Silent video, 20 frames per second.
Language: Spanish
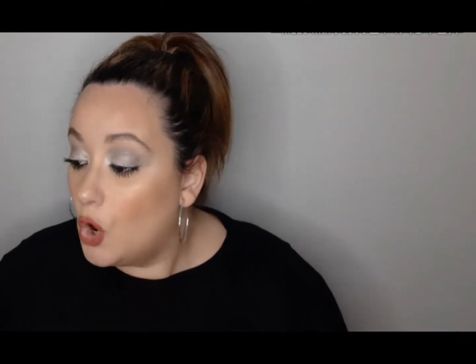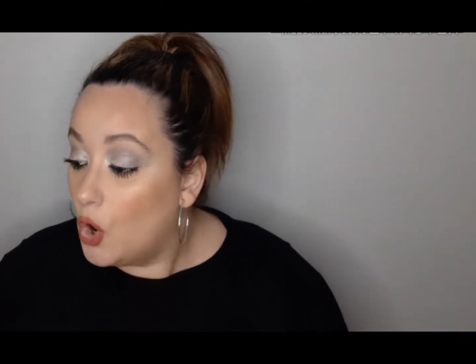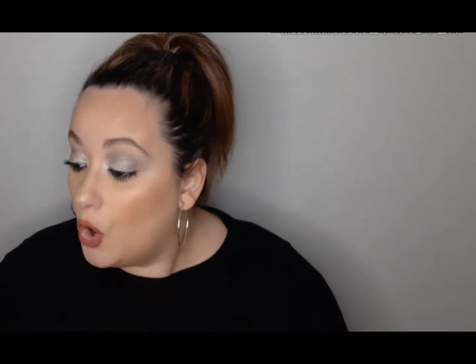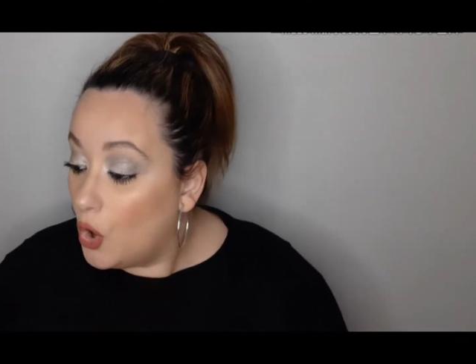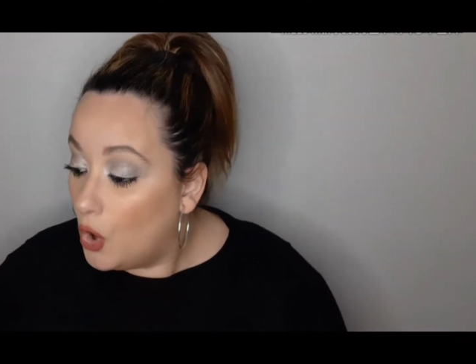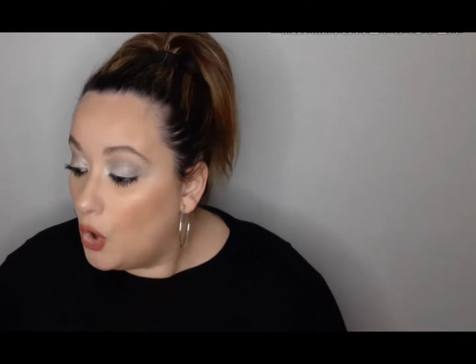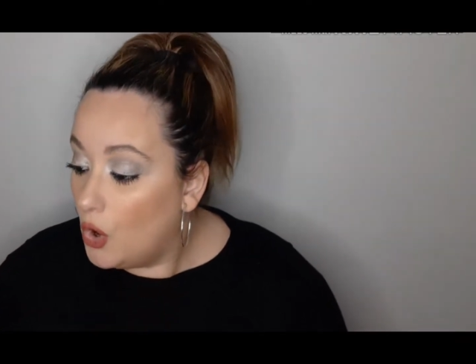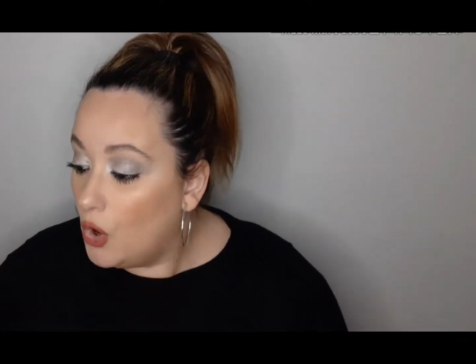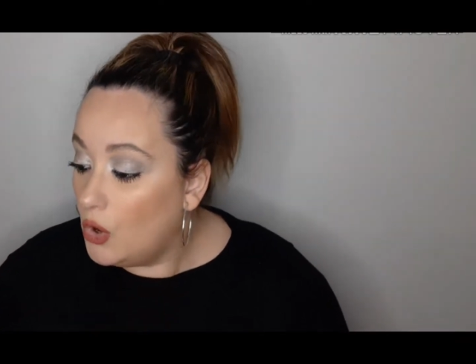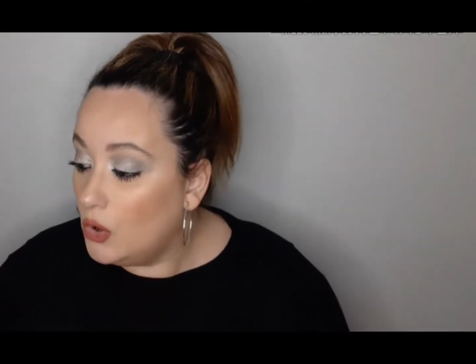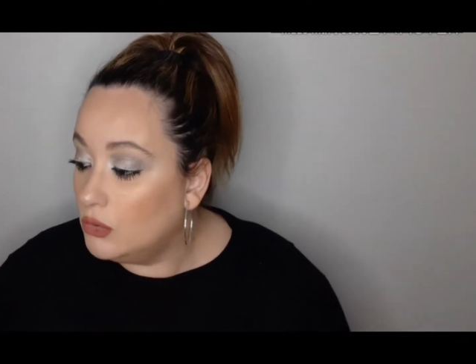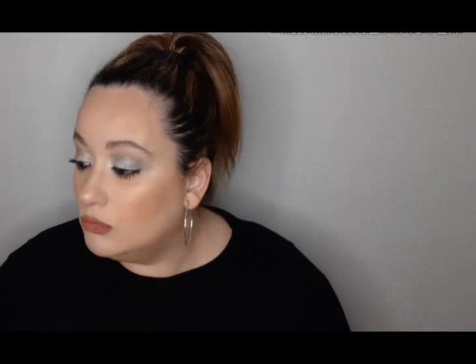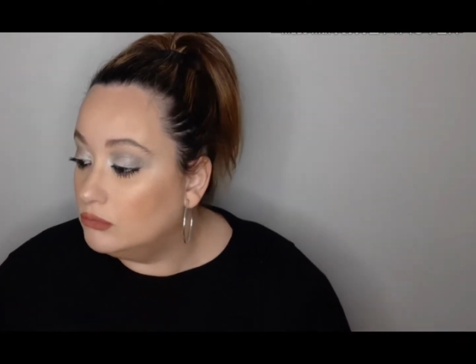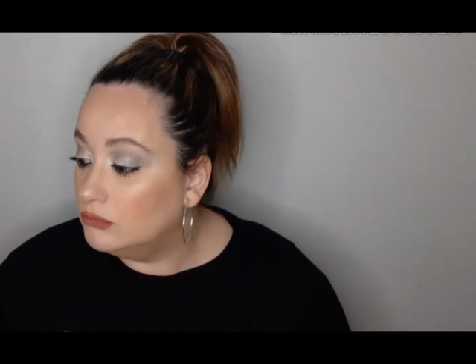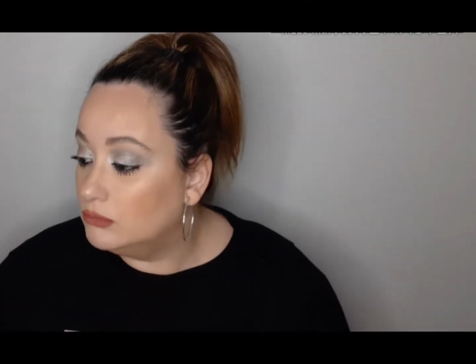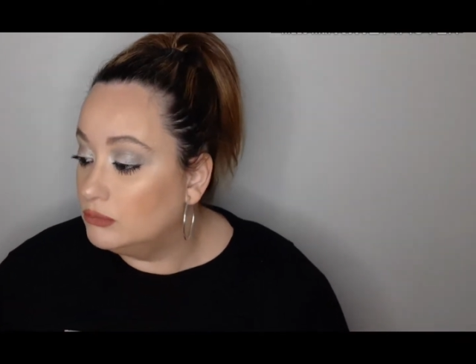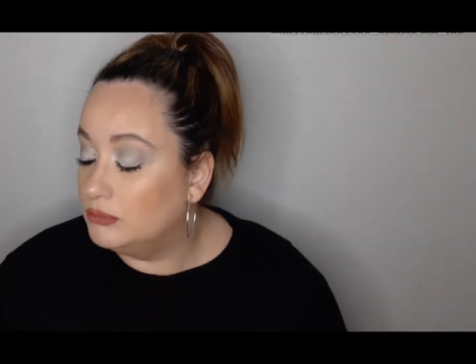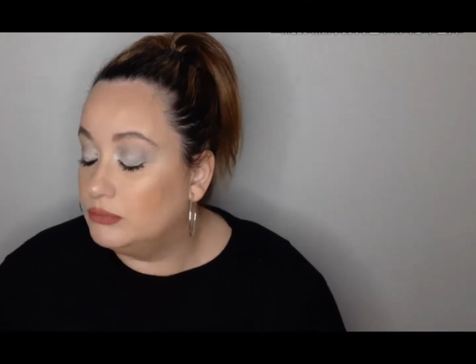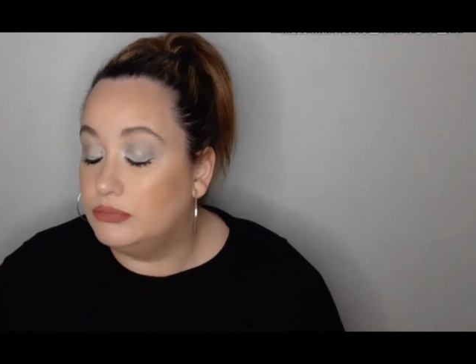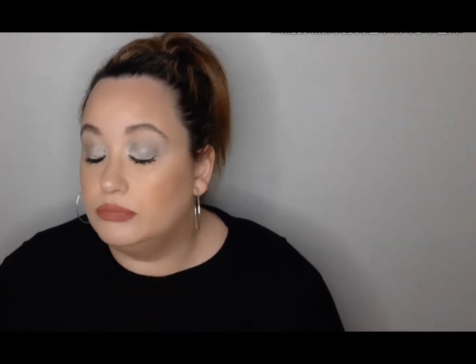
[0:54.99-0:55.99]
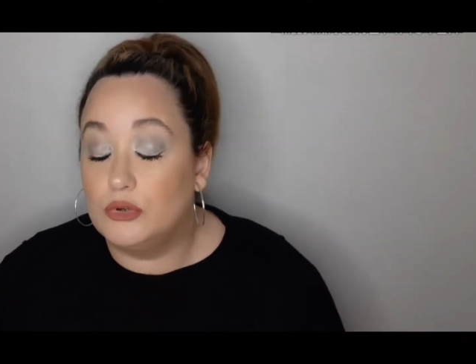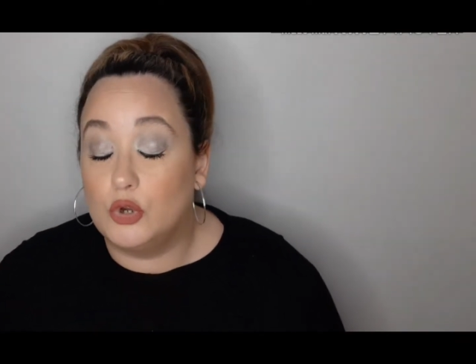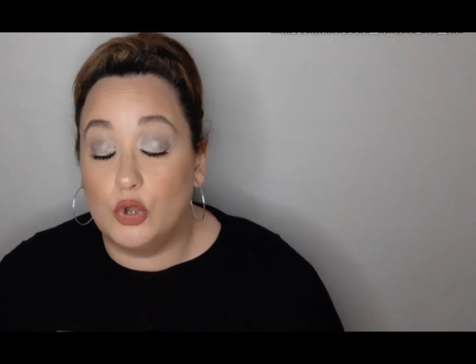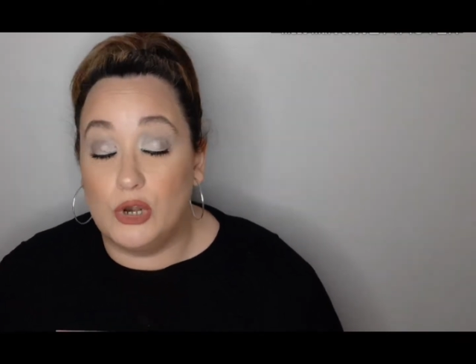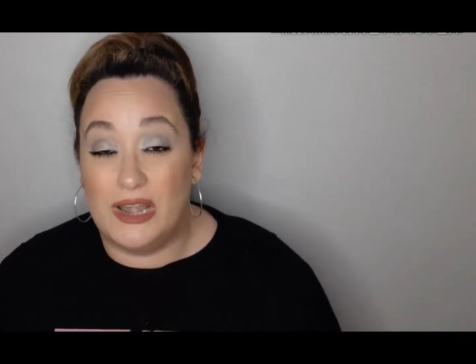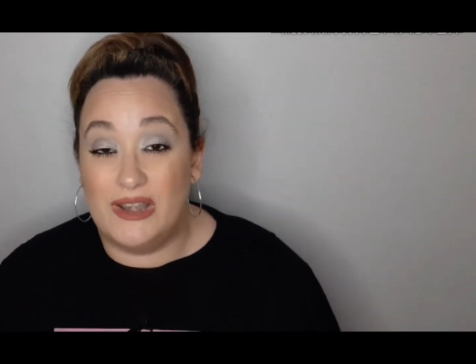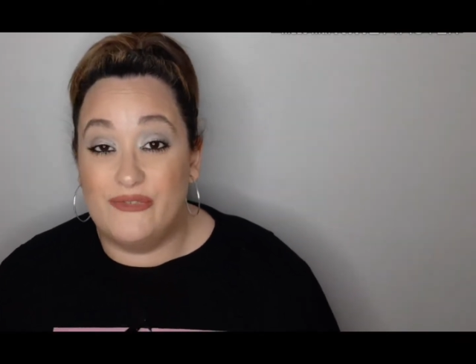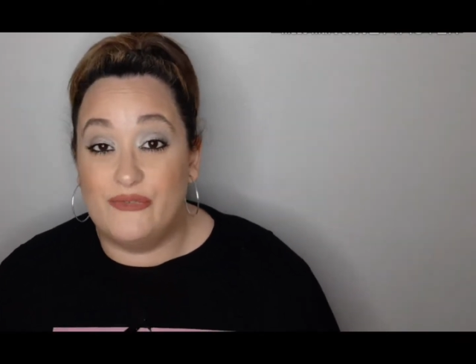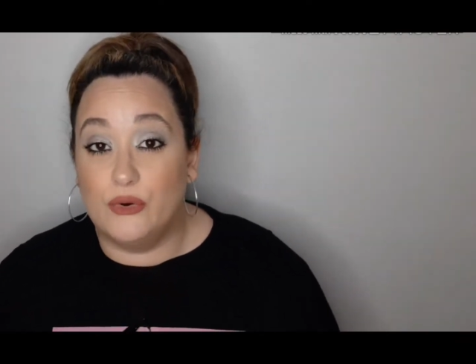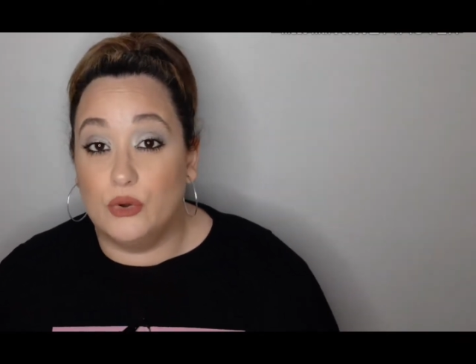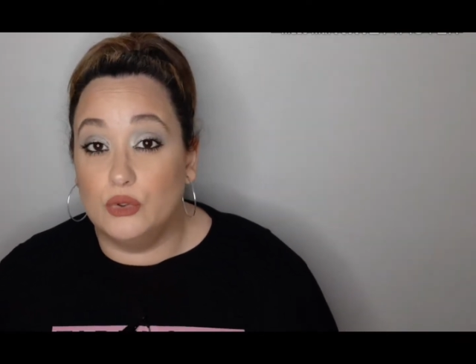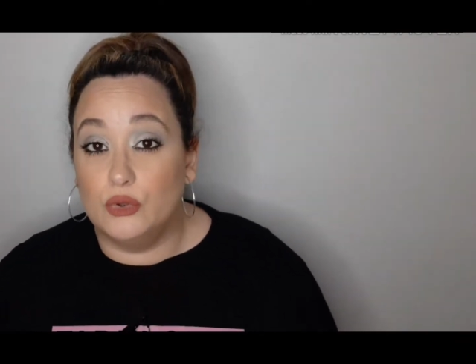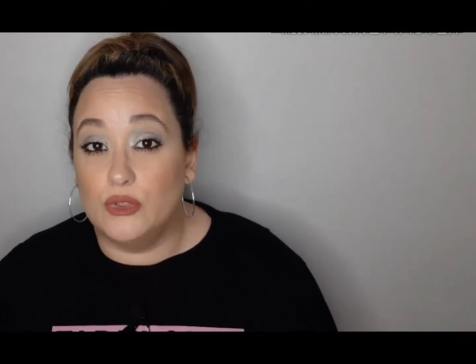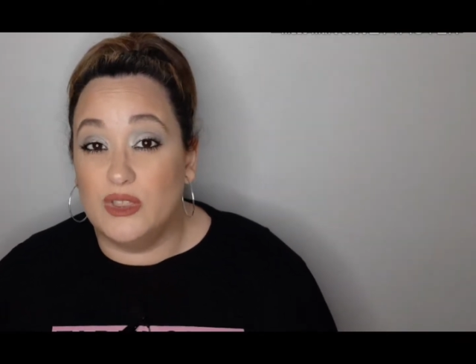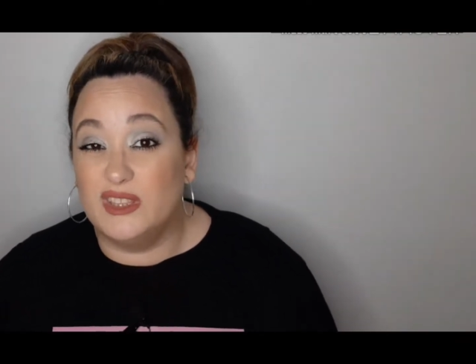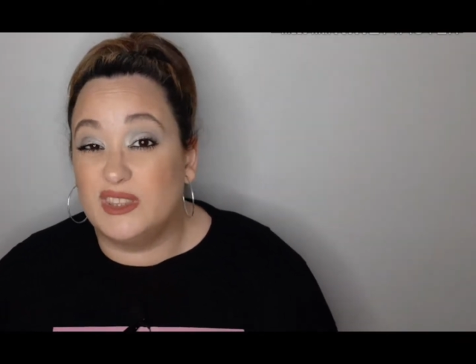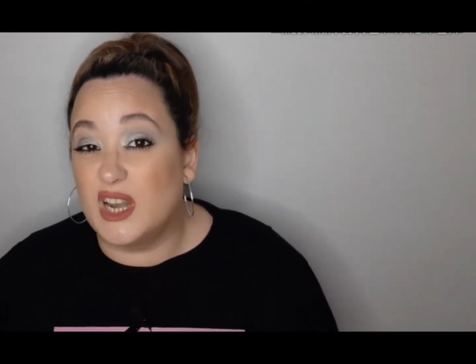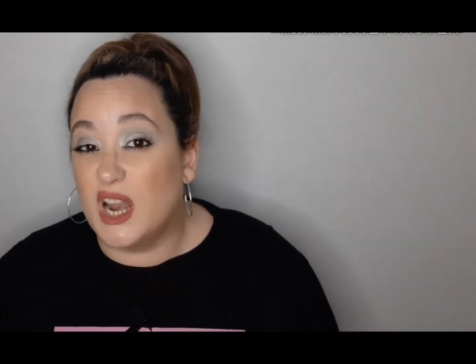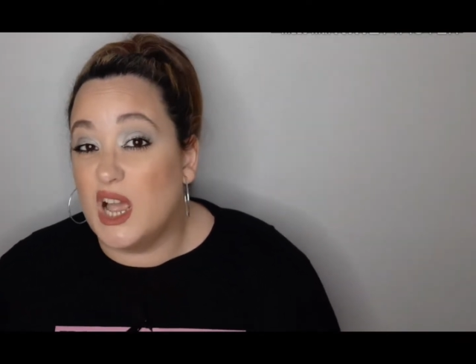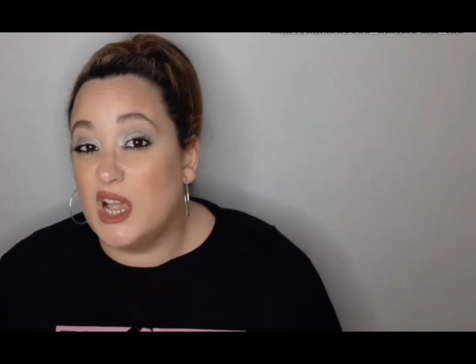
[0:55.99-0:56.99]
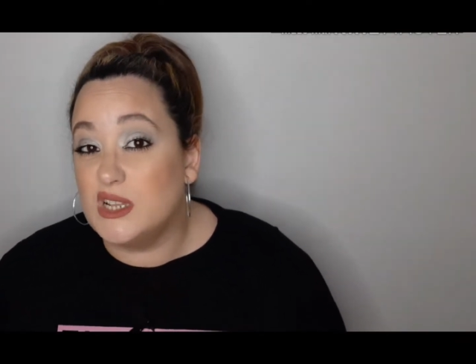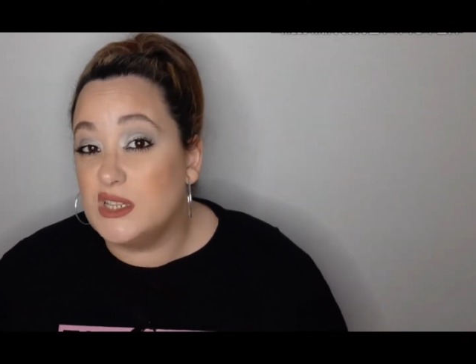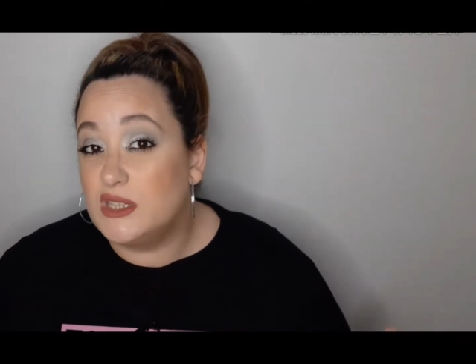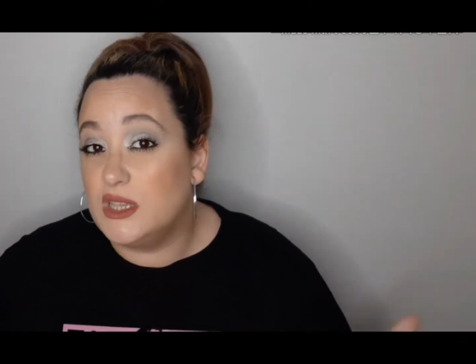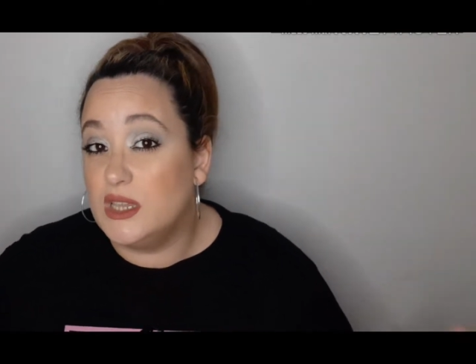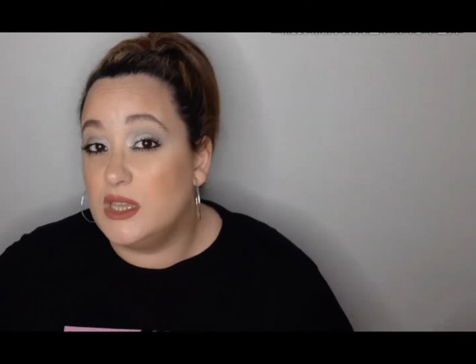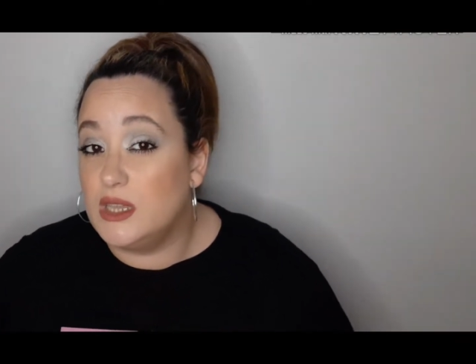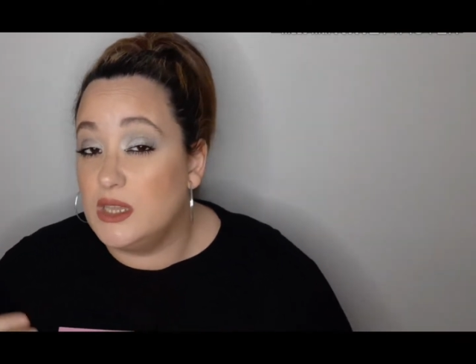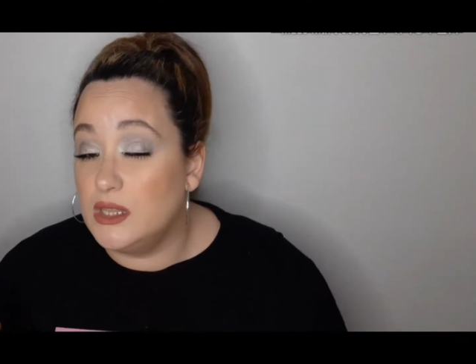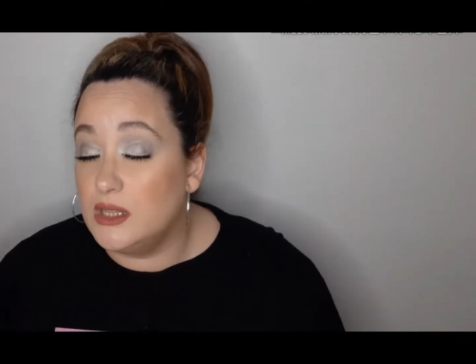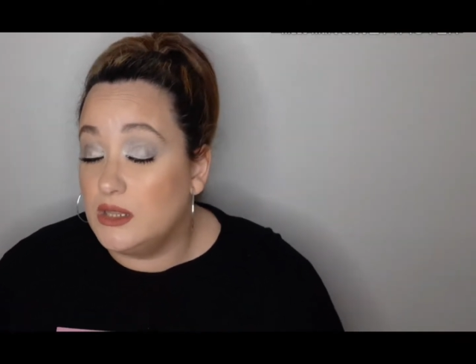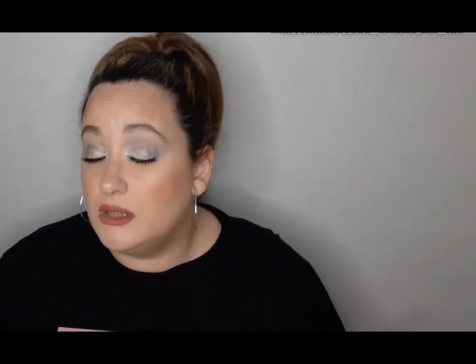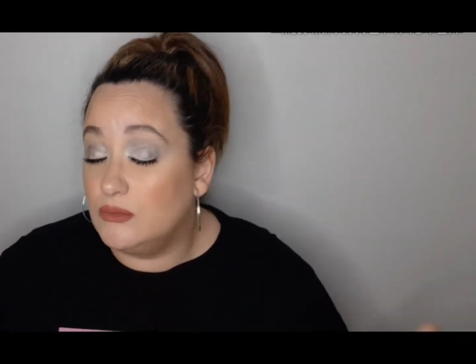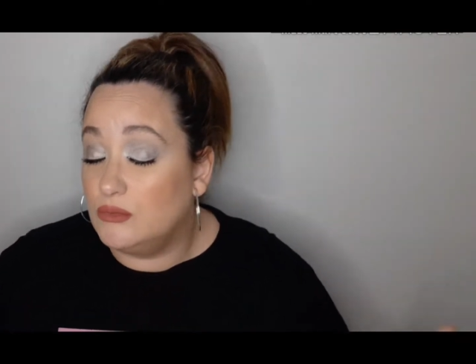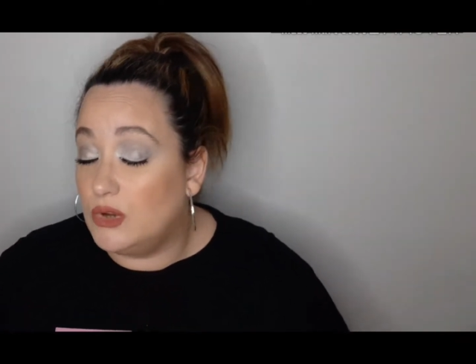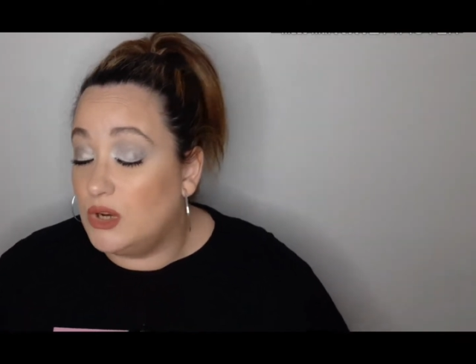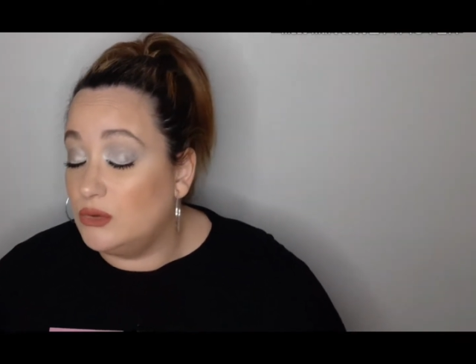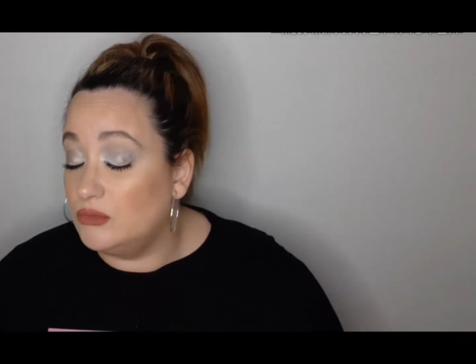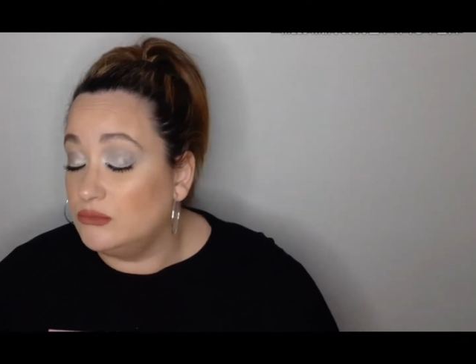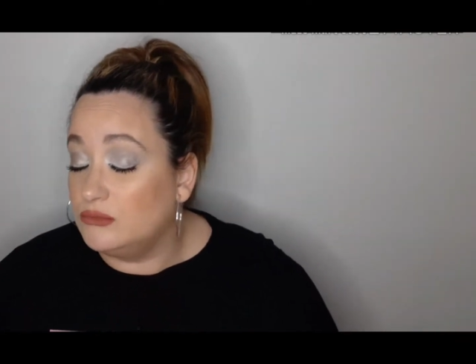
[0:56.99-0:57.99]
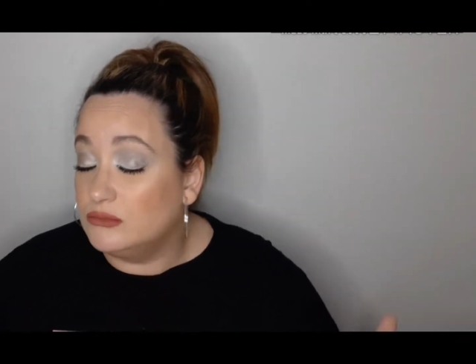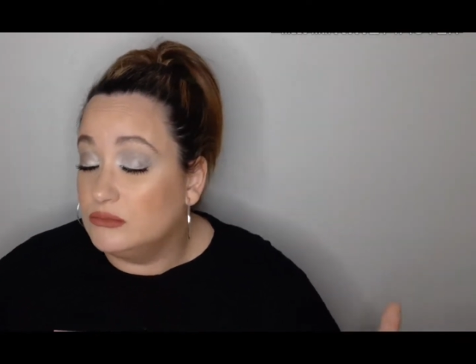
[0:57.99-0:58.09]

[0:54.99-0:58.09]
o con el fondo detrás de, bueno,